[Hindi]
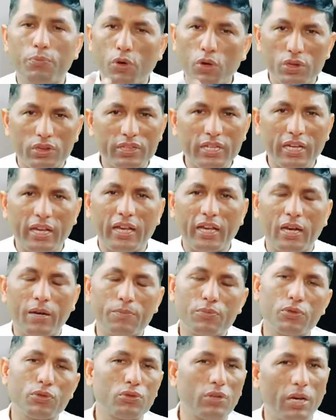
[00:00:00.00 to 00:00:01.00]
बोलता है
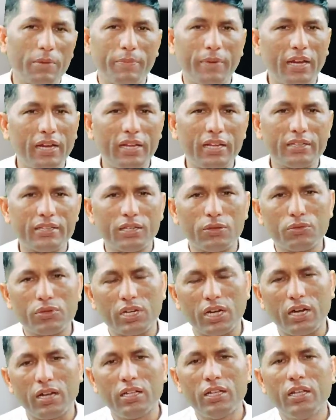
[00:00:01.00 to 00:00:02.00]
आपको तो आप मान लेते हैं
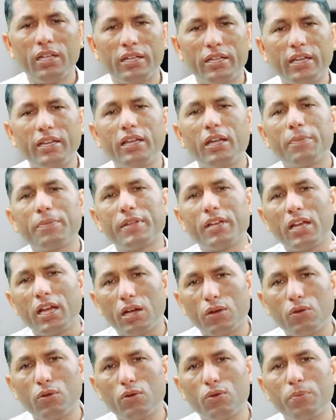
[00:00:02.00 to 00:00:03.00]
उनका यानी आपके
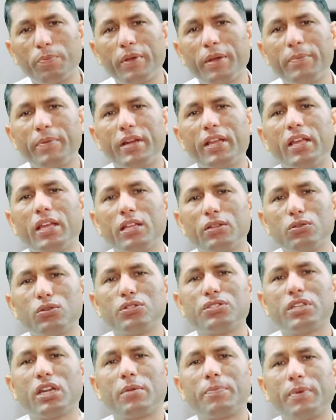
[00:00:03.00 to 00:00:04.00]
लाखों रुपए पड़े हैं
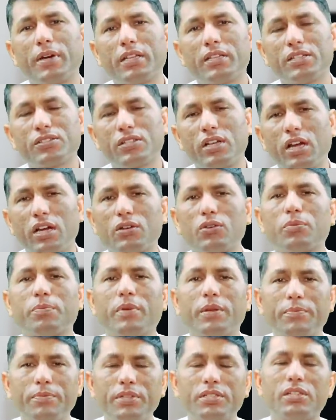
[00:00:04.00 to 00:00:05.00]
दो चार पाँच दस लाख
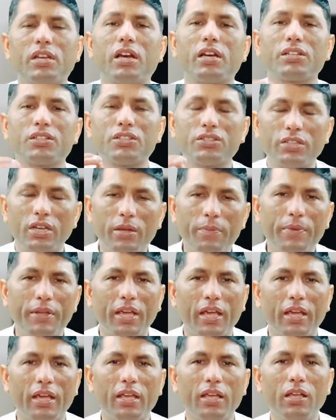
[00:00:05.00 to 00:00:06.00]
रुपए बीस लाख कितने भी
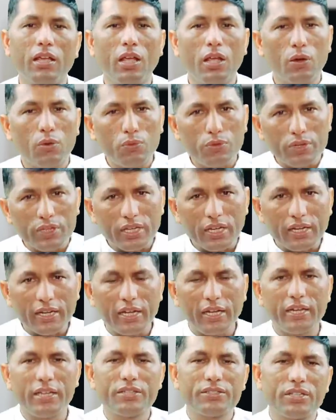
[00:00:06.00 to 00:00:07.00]
हैं उनके
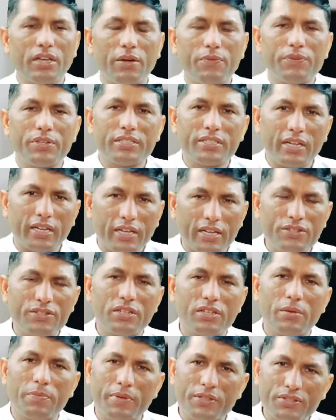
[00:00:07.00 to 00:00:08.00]
कहने से आप वीज़ा
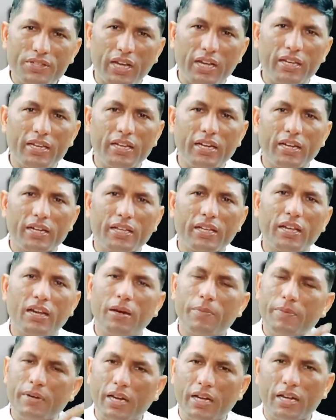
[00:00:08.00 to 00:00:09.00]
कैंसिल पर साइन करके
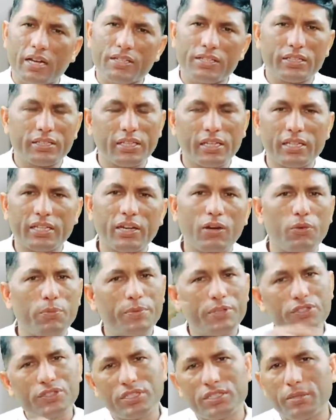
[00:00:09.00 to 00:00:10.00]
आप घर आ जाते हैं क्या वो
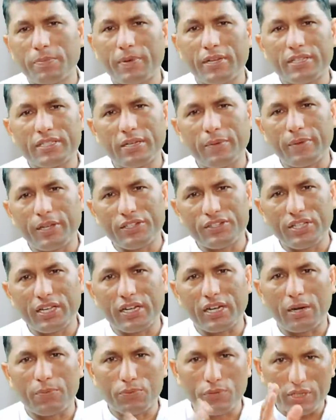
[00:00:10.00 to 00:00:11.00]
पीछे से पैसा भेज
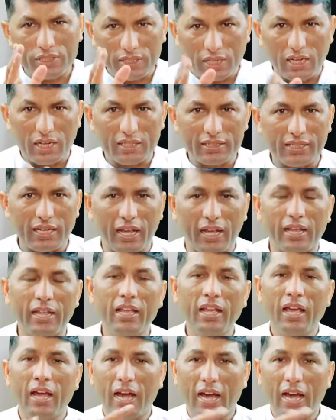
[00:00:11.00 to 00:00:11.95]
देगा आपको ऐसा लगता है